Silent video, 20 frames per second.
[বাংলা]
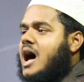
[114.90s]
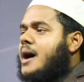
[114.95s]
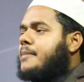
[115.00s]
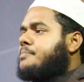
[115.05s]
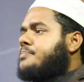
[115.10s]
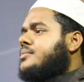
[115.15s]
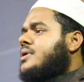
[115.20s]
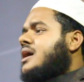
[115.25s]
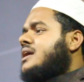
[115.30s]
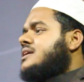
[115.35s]

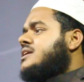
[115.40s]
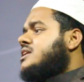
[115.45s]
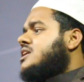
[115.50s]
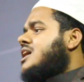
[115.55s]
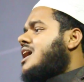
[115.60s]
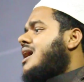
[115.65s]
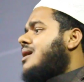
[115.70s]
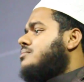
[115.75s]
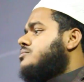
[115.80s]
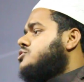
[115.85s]
আপনার
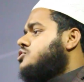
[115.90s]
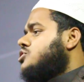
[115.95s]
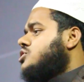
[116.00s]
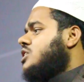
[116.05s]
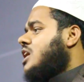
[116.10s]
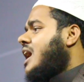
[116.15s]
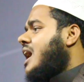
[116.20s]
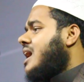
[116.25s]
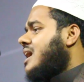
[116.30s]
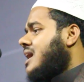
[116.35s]
ইনকাম যদি
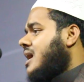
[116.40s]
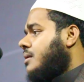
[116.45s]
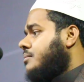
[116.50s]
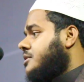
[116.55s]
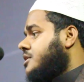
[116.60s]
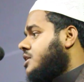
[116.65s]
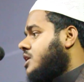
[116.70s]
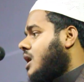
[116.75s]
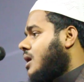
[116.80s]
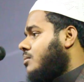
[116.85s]
হারাম
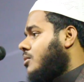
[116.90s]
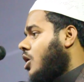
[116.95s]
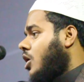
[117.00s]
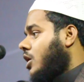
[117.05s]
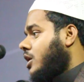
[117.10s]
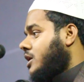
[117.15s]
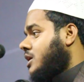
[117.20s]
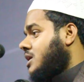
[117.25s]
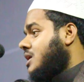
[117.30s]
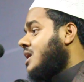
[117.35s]
ইনকাম
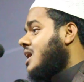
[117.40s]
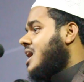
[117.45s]
হয়